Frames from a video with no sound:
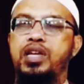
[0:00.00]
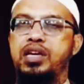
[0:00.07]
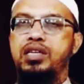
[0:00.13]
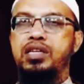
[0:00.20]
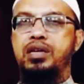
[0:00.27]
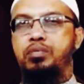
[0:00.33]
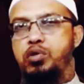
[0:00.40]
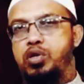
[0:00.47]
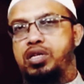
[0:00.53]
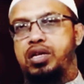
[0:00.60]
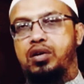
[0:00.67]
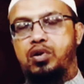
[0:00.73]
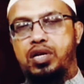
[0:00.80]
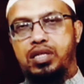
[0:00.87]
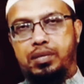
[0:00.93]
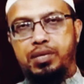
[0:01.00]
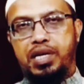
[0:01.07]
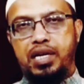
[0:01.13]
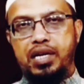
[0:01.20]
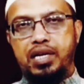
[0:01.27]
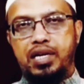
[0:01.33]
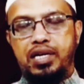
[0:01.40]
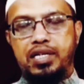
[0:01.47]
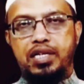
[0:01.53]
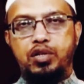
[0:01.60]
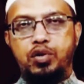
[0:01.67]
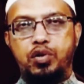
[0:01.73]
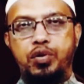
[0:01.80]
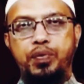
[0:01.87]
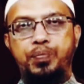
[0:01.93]
এদেশে প্রতিষ্ঠা করা যাবে না
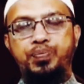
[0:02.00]
সেজন্য